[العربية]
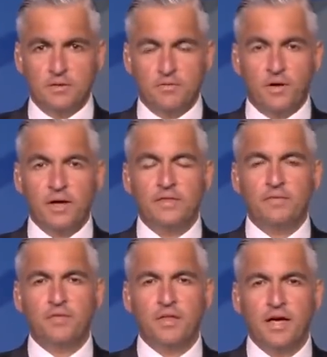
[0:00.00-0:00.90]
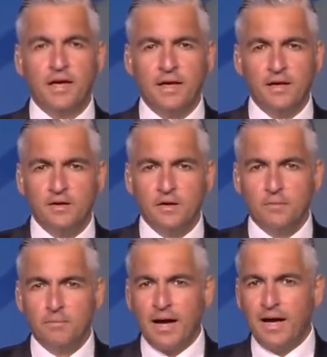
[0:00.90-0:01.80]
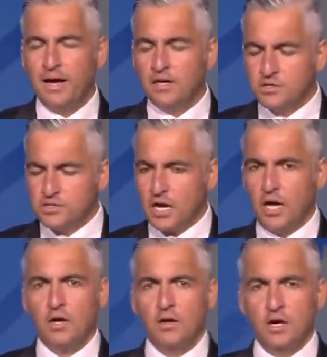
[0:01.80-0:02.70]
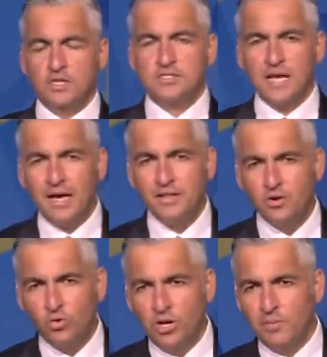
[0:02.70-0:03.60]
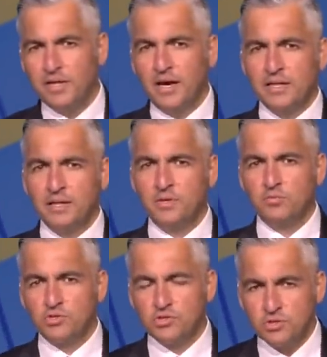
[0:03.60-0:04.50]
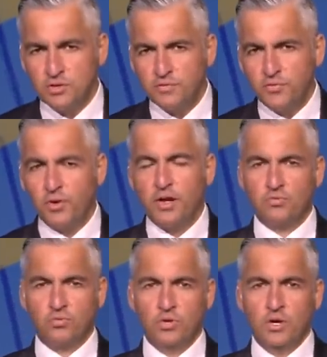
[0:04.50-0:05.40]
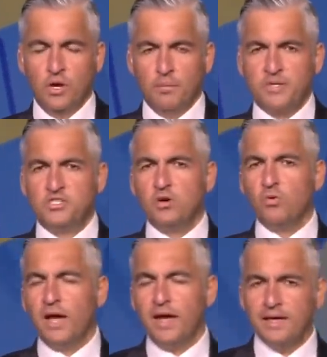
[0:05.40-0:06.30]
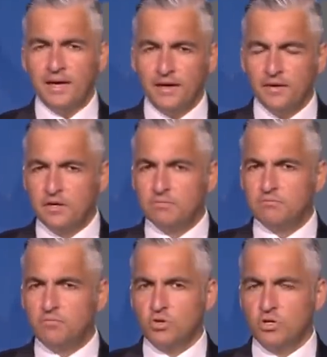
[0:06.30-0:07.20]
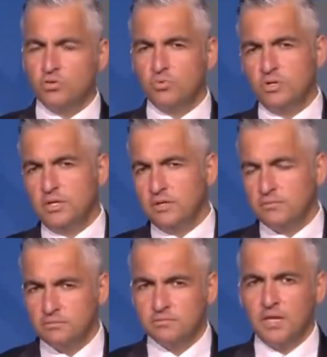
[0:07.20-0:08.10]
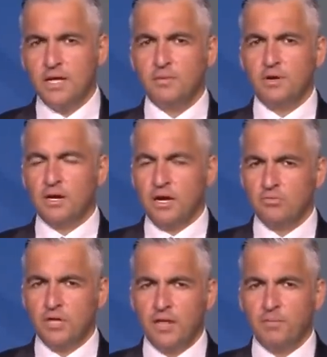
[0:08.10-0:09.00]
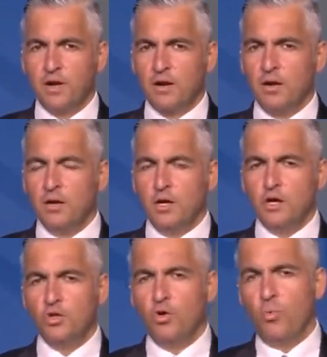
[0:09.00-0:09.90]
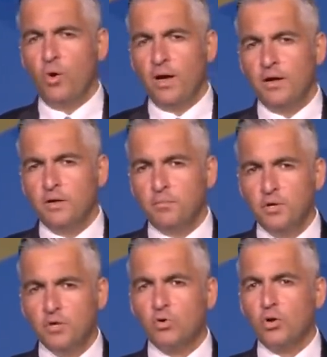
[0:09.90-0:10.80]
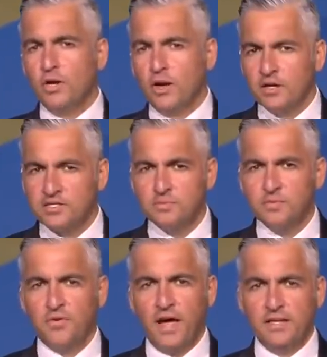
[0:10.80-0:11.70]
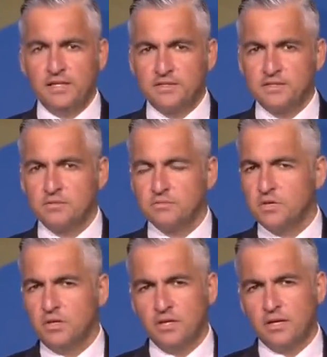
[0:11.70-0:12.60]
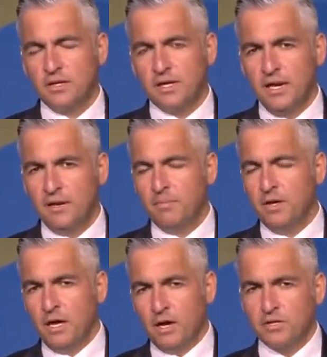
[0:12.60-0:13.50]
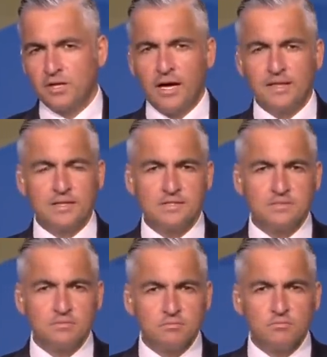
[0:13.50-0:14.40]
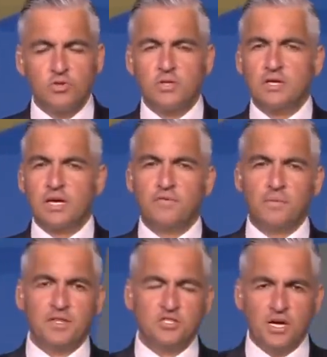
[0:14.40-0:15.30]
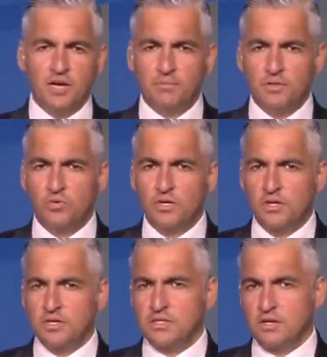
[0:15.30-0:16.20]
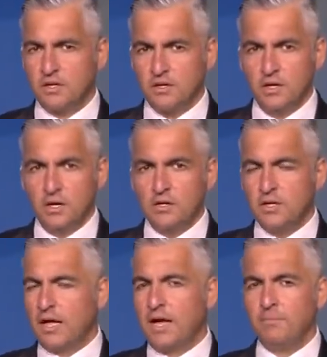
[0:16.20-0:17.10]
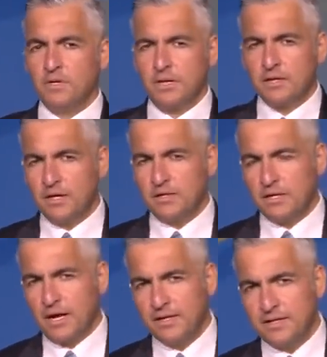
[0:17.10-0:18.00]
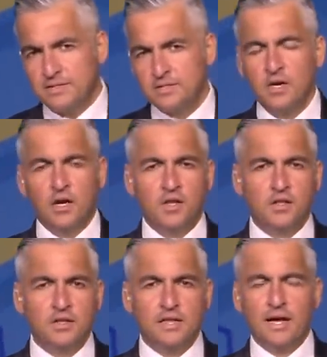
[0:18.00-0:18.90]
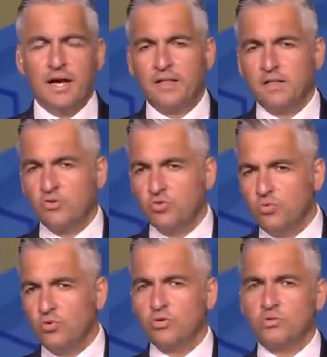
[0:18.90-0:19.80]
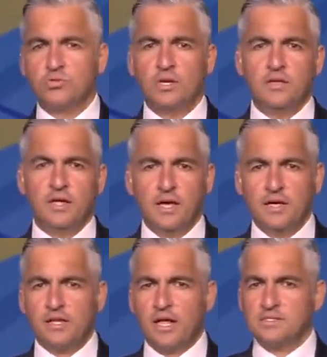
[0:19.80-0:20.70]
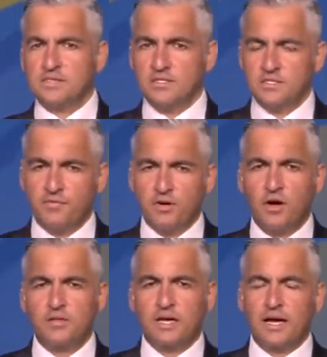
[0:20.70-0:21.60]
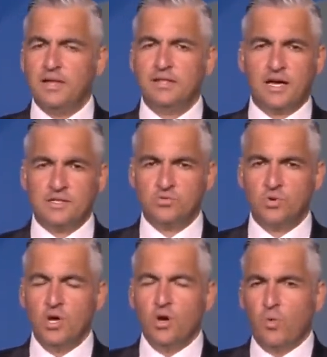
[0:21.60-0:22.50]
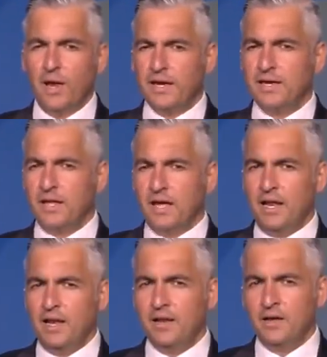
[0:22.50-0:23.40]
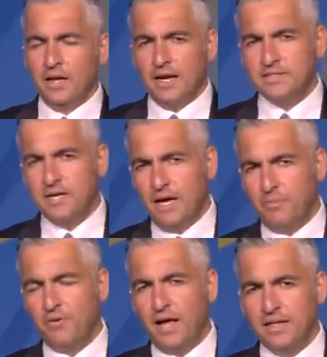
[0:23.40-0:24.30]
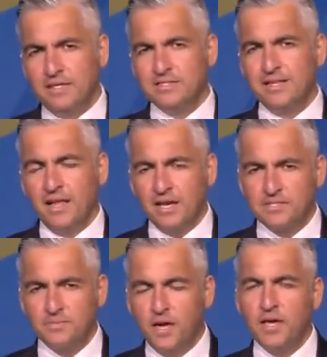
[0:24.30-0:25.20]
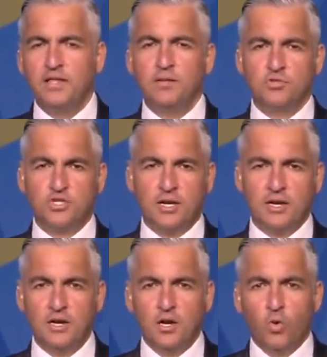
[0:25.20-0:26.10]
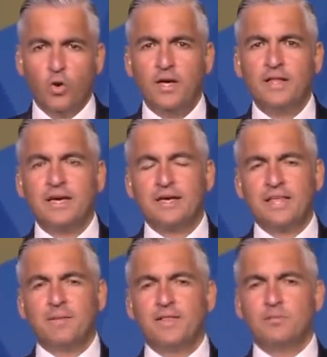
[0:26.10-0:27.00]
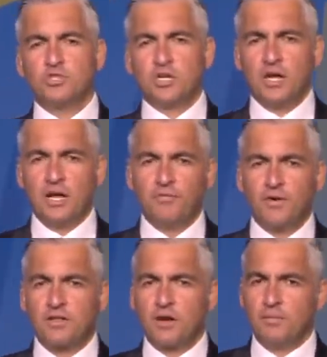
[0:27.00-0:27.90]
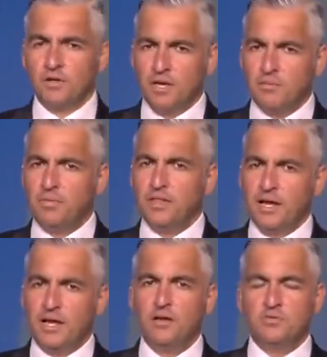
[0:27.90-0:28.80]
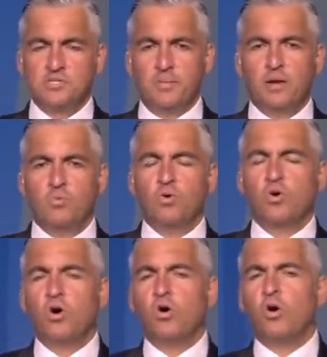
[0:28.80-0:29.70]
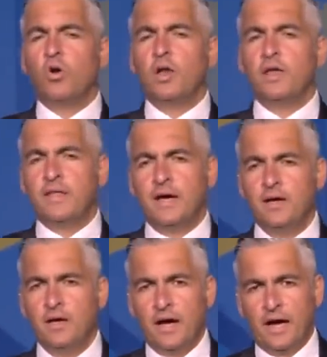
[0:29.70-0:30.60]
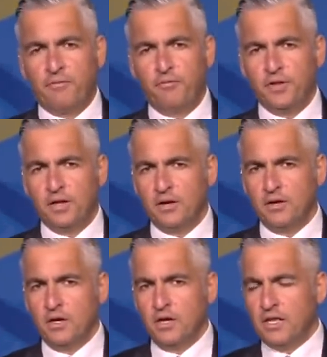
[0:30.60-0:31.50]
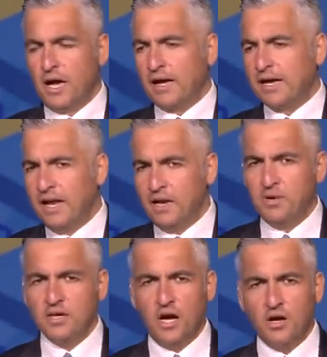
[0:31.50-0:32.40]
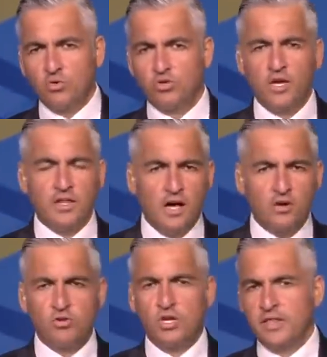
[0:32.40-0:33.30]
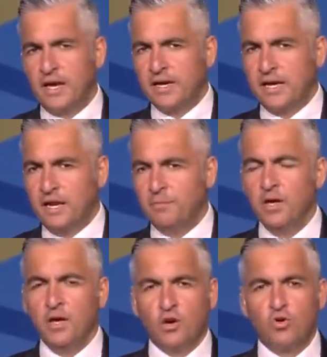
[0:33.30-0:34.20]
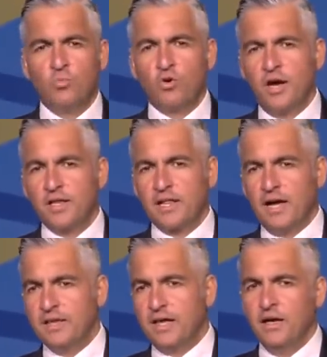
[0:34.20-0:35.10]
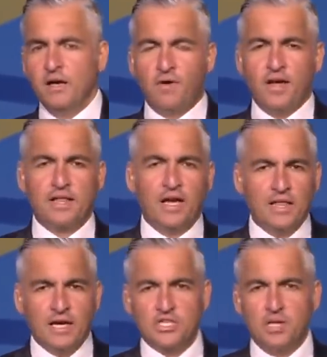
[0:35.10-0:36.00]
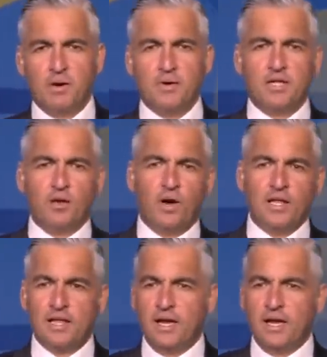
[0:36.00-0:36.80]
فاحنا في النهايه مع الصح الصح ان كل بني ادم يبص في ورقته باتشيكو الحقيقه ممكن يكون دي تاني مره او تالت مره ان هو بيروح للخصم في حديث انت تتكلم او تتحدث ممكن كيفما تشاء من وجهه نظرك تتحم... تت... تتحدث ان انت عندك طموح توصل للنهائي تتحدث عن صفقاتك عن اللي انت عايزه ولكن ال... الذهاب في الحديث للخصم هي دي المشكله وهي دي كانت دايما المشكله الفتره الماضيه ما بين الاهلي والزمالك وكلنا عارفينها هنا هتكلم هنا هرد هنا هرد هنا هتكلم الجمهور هيطلع هنا فهطلع هنا عشان ابقى بطل وهطلع